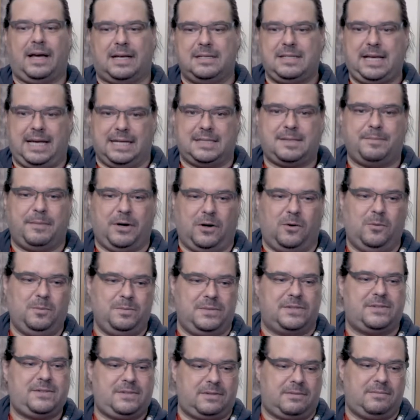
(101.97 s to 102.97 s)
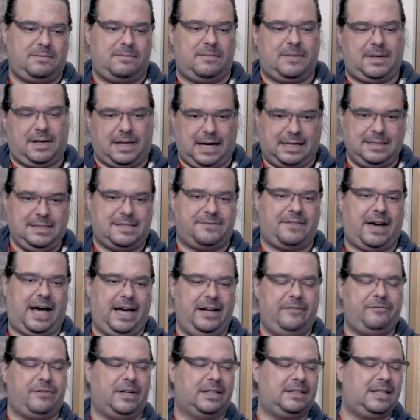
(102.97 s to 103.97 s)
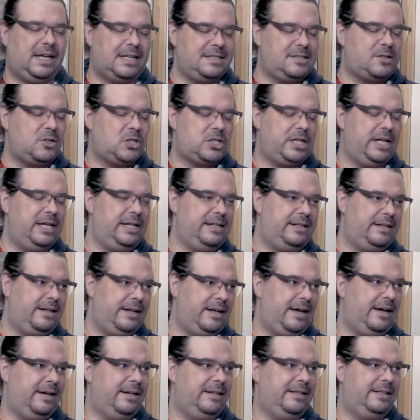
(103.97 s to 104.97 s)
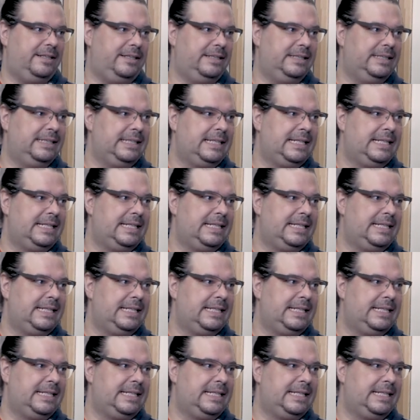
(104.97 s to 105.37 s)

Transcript: also jetzt mal ums ganz vereinfacht darzustellen, äh,